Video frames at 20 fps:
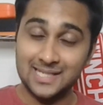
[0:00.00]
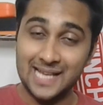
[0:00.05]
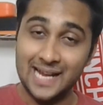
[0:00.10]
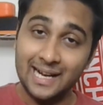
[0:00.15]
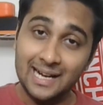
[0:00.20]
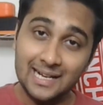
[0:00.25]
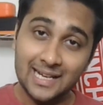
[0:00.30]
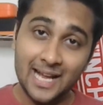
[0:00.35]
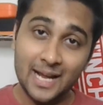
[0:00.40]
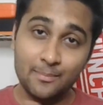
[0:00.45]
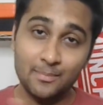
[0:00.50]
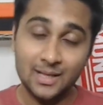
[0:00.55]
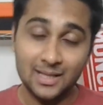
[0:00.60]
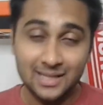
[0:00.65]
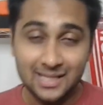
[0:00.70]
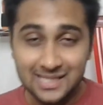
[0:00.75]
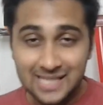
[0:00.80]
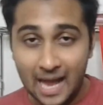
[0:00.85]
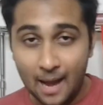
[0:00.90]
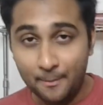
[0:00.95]
सेकेंड टाइम दैट
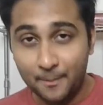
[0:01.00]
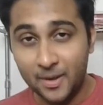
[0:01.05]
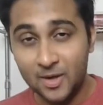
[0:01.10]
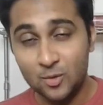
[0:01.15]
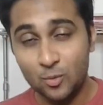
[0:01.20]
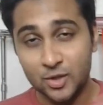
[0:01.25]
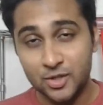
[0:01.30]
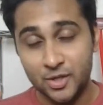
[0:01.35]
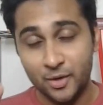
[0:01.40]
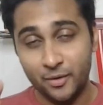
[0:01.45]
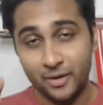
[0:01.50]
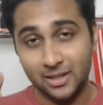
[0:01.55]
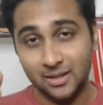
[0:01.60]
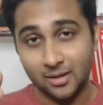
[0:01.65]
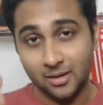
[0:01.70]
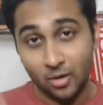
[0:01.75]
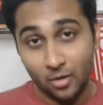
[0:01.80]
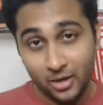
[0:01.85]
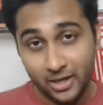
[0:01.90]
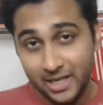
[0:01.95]
दिस हैपेंड वॉज ड्यूरिंग
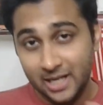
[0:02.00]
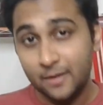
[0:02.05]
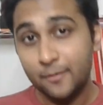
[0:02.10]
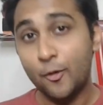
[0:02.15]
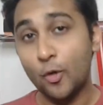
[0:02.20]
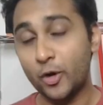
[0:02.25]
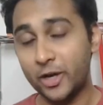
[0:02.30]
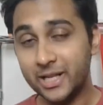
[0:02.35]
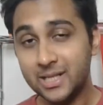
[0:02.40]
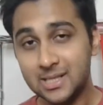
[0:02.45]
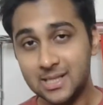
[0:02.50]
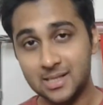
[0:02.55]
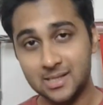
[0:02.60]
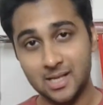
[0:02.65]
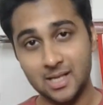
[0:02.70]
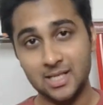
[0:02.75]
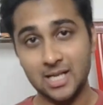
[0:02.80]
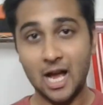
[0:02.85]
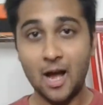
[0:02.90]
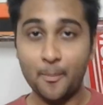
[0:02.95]
द थर्टीन फोर्टीन
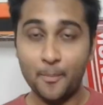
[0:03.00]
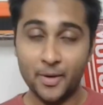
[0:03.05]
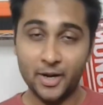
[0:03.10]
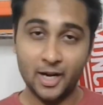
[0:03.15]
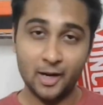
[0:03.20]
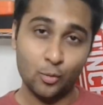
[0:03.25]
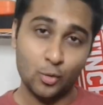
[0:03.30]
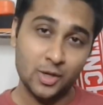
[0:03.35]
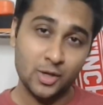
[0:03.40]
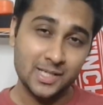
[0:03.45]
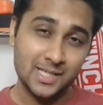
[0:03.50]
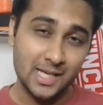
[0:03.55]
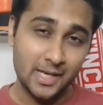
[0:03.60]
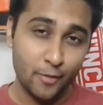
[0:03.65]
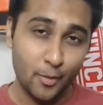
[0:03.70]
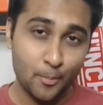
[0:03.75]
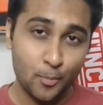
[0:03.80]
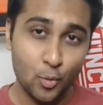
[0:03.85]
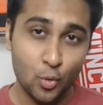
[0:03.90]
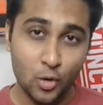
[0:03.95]
सीजन जहाँ पर इट वॉज
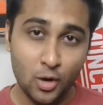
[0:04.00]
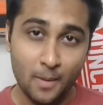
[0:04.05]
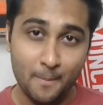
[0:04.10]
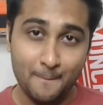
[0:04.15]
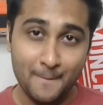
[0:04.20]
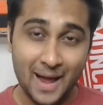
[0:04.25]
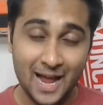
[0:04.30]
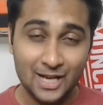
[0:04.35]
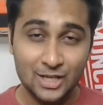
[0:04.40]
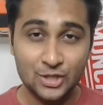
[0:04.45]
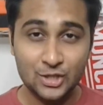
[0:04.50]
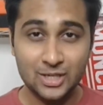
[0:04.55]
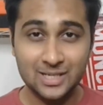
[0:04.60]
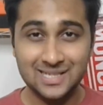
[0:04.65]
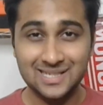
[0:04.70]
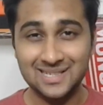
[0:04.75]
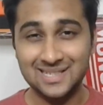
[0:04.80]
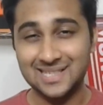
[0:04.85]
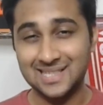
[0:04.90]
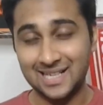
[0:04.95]
लिवरपूल
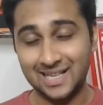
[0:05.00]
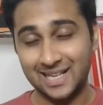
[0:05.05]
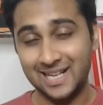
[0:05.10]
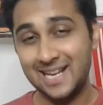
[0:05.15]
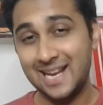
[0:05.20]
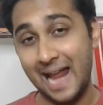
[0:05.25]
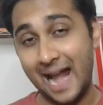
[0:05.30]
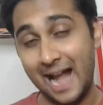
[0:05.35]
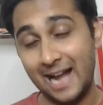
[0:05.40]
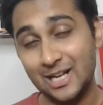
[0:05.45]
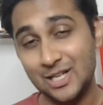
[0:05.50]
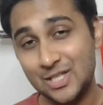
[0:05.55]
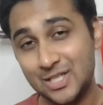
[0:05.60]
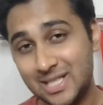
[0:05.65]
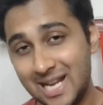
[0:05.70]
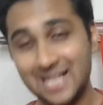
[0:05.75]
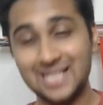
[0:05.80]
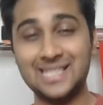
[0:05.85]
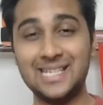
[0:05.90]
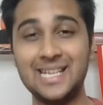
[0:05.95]
मैनचेस्टर सिटी एंड
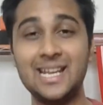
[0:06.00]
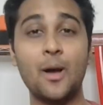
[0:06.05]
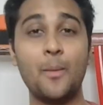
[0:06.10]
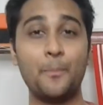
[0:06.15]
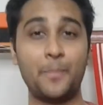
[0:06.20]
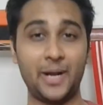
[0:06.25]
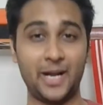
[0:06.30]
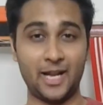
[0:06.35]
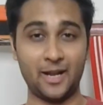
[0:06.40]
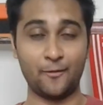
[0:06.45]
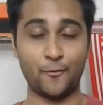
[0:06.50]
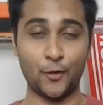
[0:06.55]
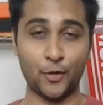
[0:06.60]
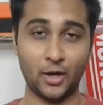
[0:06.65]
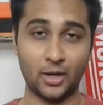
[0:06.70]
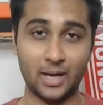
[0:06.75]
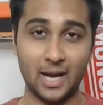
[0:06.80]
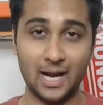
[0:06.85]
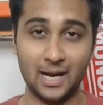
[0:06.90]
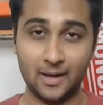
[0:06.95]
चेल्सी कम्पीटिंग फॉर
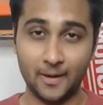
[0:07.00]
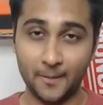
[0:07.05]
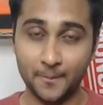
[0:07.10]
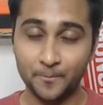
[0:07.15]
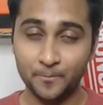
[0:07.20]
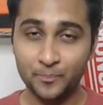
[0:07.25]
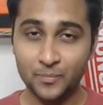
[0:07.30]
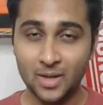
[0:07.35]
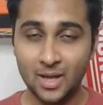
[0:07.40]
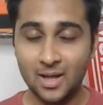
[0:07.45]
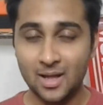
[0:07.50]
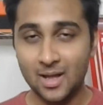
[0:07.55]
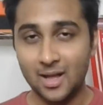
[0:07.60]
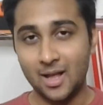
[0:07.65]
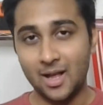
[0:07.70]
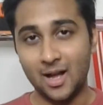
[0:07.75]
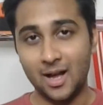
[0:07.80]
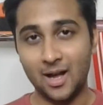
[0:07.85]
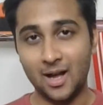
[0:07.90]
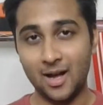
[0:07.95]
द टाइटल
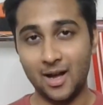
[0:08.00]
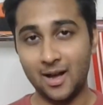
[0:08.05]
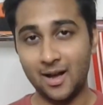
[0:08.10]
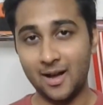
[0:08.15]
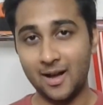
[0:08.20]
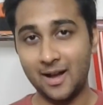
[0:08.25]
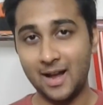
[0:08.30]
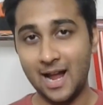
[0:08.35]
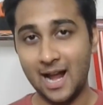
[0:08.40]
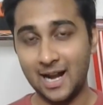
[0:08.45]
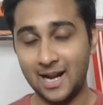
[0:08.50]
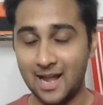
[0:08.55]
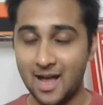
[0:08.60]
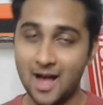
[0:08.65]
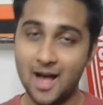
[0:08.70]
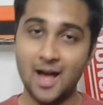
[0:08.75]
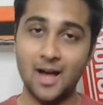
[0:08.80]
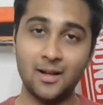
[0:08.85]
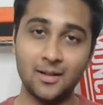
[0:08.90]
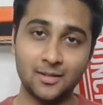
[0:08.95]
एंड
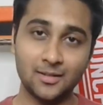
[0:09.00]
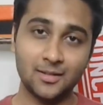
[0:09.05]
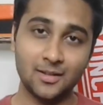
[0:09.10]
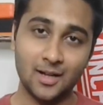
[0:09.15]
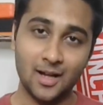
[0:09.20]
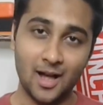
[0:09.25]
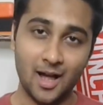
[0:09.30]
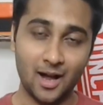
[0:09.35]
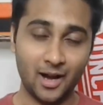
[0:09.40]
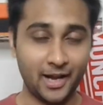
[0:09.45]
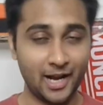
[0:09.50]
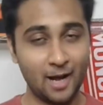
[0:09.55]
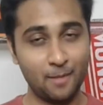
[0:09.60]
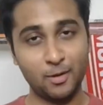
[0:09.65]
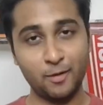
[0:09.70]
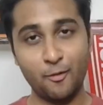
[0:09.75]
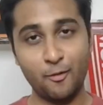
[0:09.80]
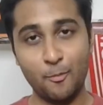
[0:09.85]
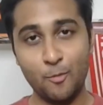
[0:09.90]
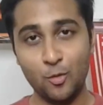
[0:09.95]
हाँ अगर आप
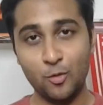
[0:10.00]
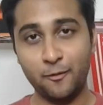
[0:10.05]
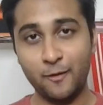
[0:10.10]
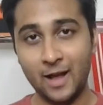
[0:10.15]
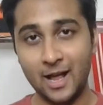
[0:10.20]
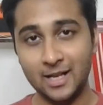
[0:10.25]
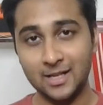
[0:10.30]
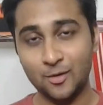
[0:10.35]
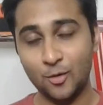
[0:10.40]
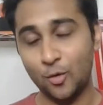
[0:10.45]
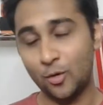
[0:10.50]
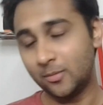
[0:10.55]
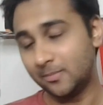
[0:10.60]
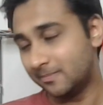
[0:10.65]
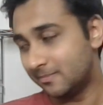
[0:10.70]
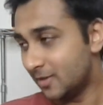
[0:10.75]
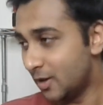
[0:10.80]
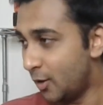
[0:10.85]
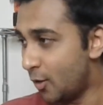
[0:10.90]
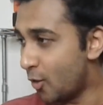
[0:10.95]
लिवरपूल फैन हो
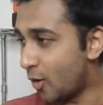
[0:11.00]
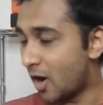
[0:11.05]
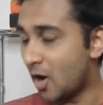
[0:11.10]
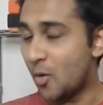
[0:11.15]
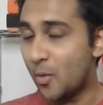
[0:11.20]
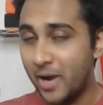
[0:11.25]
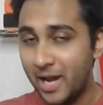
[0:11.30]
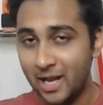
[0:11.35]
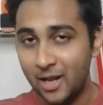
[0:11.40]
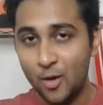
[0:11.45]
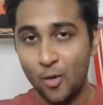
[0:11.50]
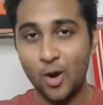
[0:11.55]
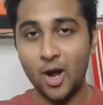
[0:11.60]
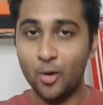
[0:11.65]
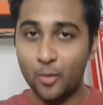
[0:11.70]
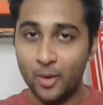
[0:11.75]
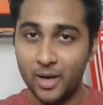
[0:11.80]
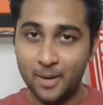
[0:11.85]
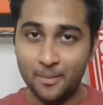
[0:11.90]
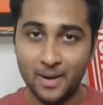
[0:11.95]
लुक अवे लुक
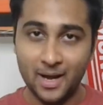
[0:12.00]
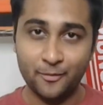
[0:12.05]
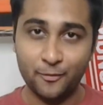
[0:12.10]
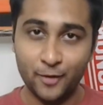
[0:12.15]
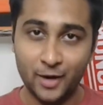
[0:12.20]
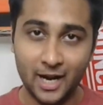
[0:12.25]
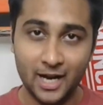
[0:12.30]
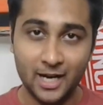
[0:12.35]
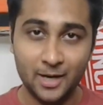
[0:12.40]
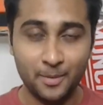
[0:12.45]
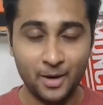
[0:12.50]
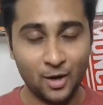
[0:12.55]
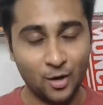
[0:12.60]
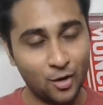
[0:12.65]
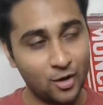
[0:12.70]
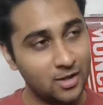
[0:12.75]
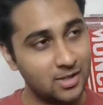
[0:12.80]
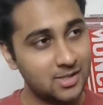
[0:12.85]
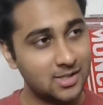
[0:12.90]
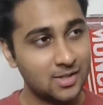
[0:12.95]
अवे माई फ्रेंड
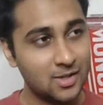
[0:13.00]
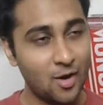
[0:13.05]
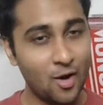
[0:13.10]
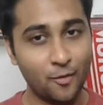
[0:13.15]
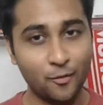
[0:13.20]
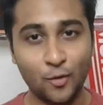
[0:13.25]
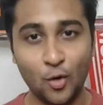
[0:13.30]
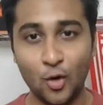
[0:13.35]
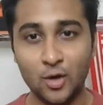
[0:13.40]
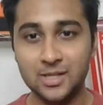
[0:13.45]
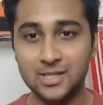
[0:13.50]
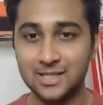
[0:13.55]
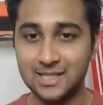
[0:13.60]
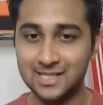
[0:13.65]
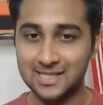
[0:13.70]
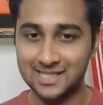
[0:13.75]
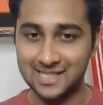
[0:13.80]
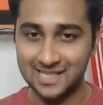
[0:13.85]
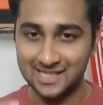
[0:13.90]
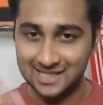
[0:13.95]
बिकॉज ऑफकोर्स
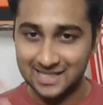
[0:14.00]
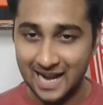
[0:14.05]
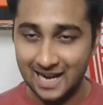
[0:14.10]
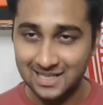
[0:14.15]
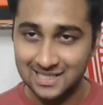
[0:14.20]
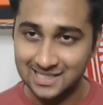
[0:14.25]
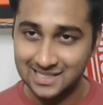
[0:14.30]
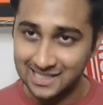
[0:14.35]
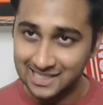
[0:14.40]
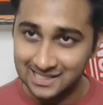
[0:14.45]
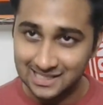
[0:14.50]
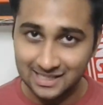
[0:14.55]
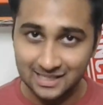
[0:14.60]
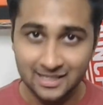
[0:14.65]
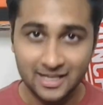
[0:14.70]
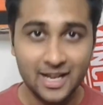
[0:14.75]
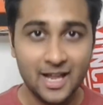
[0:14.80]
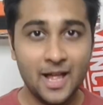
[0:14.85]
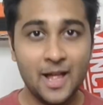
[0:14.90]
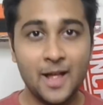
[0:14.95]
दिस इज दैट सीजन